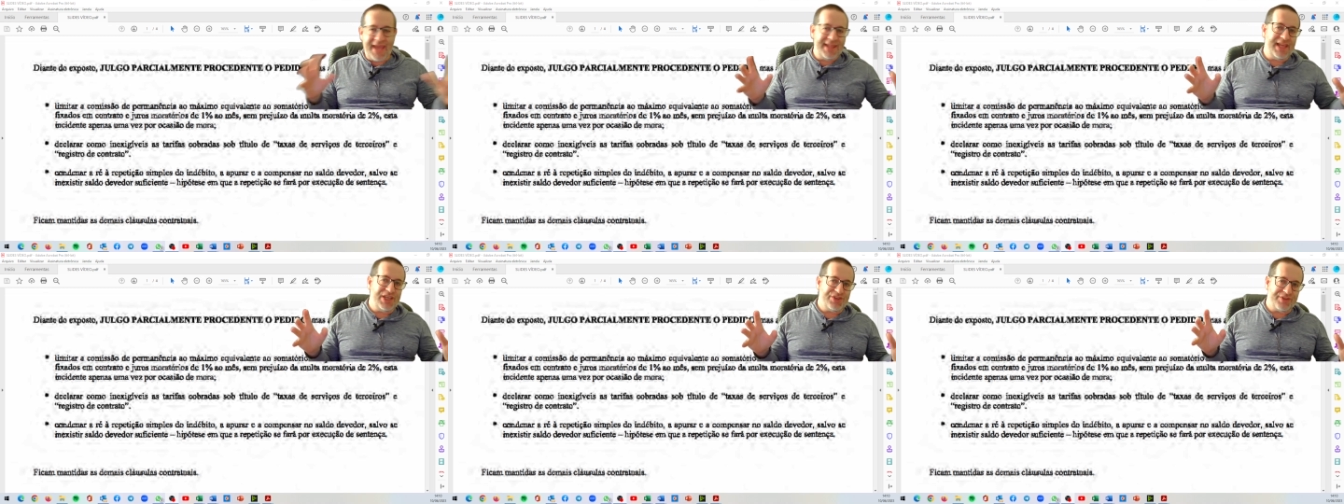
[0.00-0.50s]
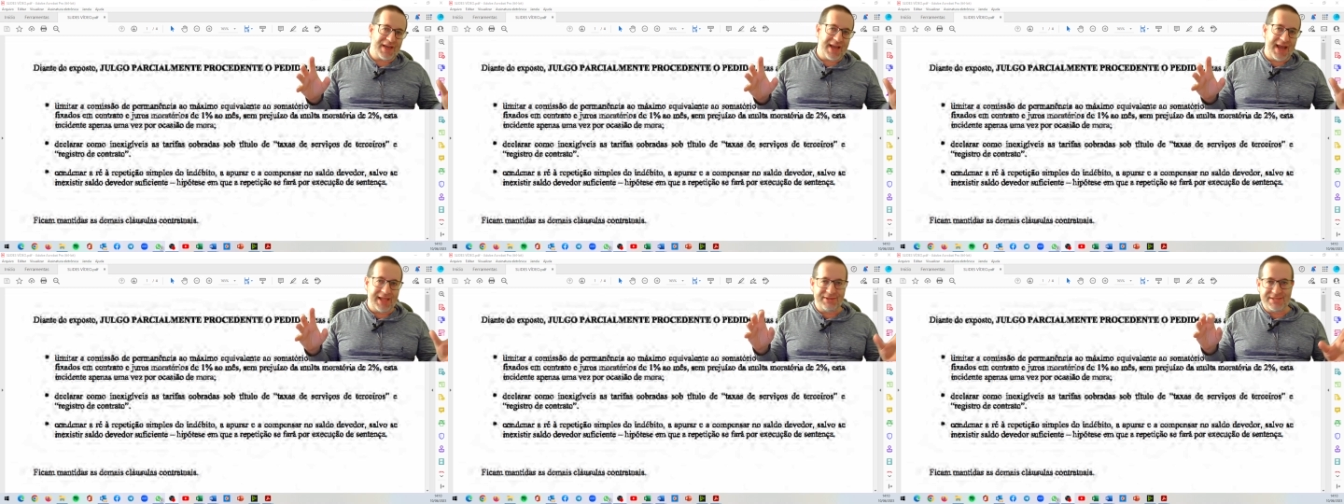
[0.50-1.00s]
é
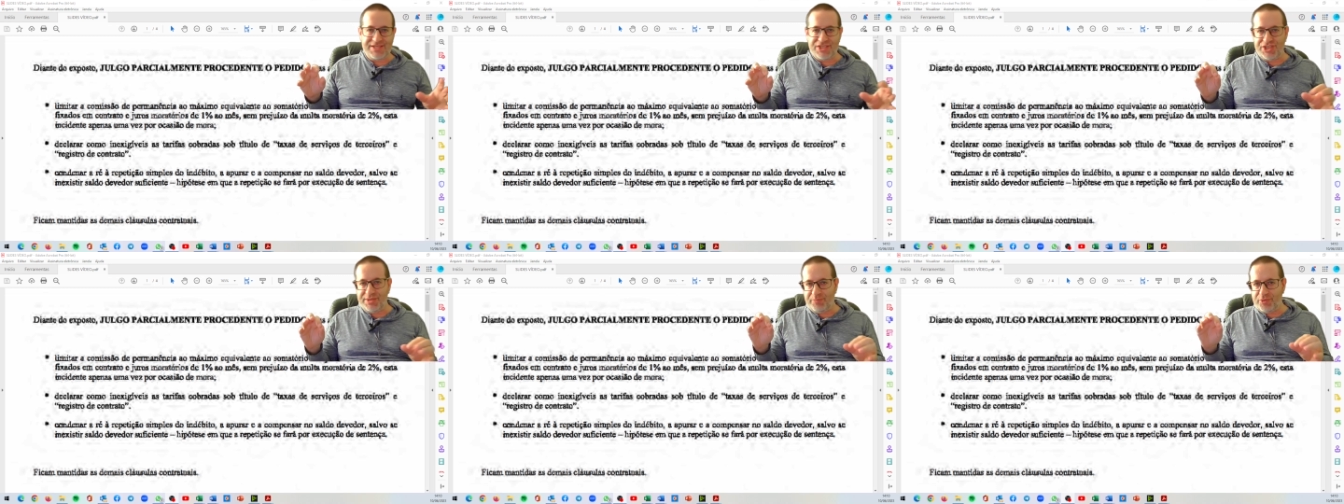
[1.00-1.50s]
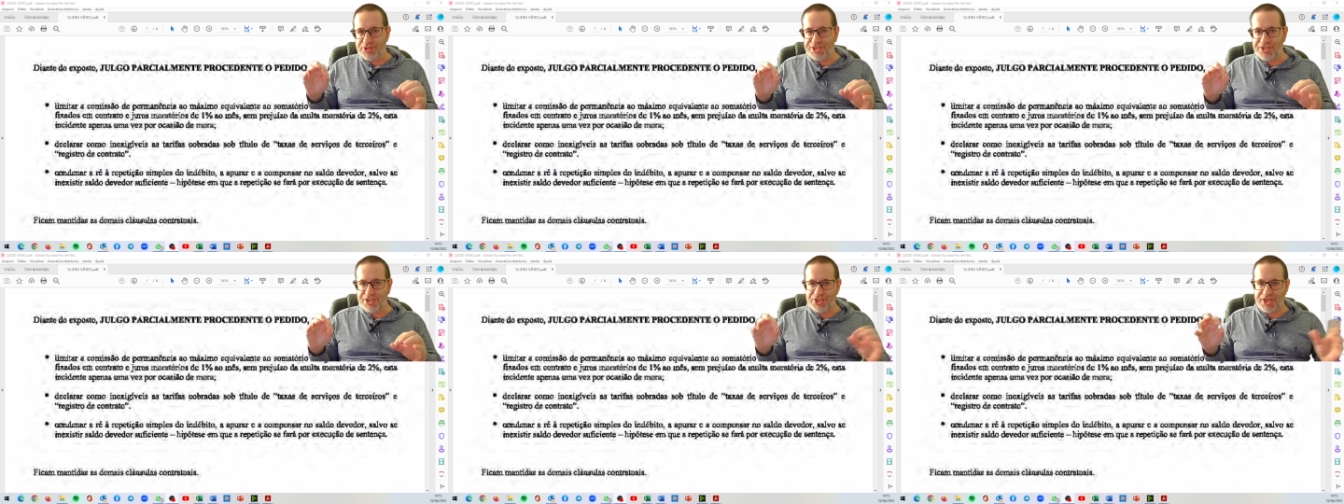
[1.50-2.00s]
identificado esse tipo
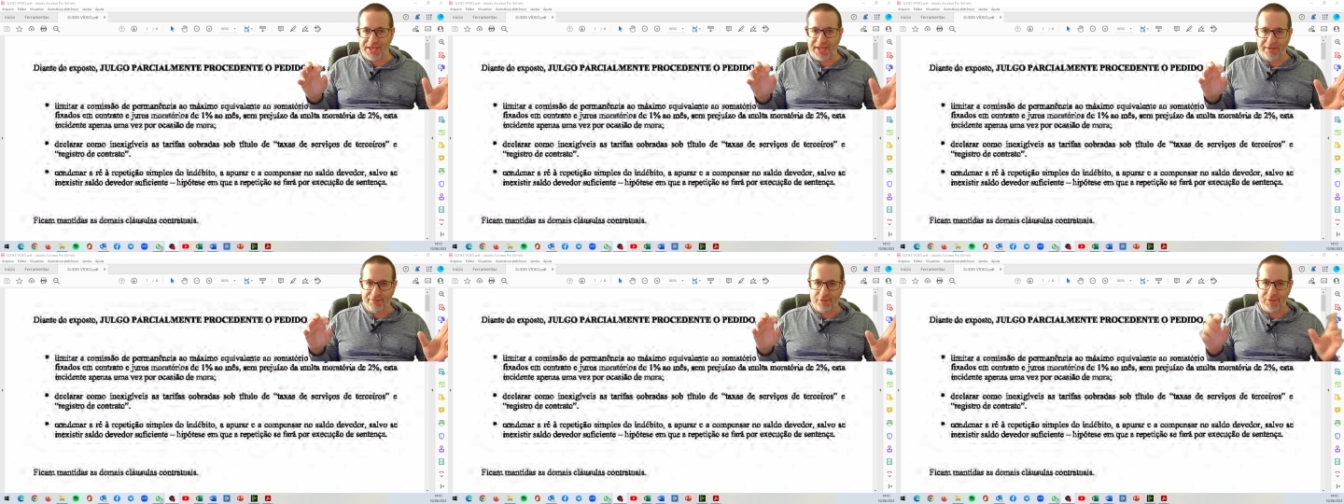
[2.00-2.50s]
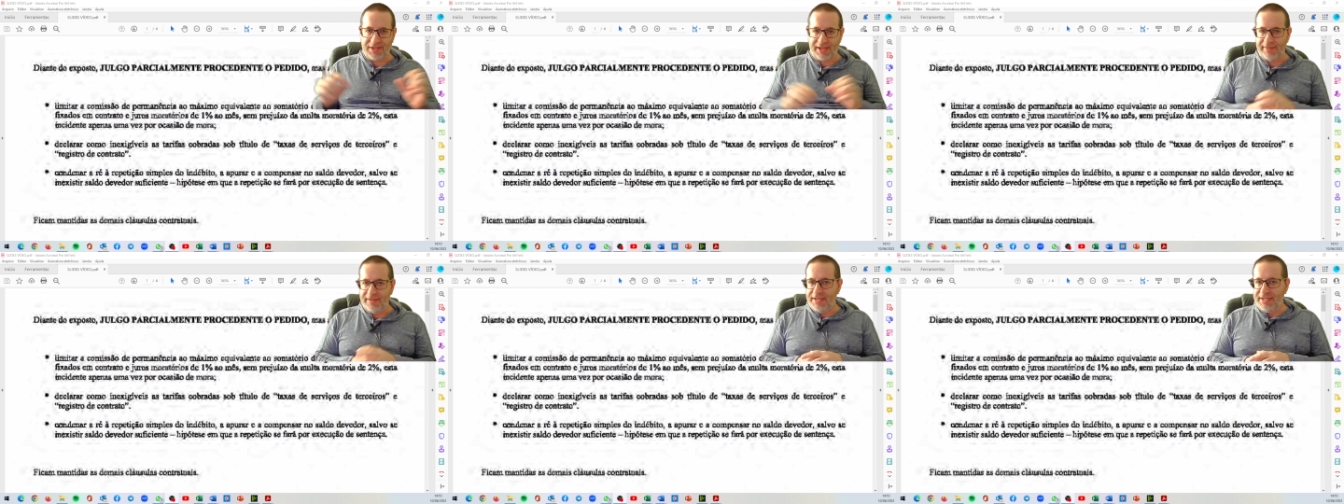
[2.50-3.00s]
de, de equívoco. Tá?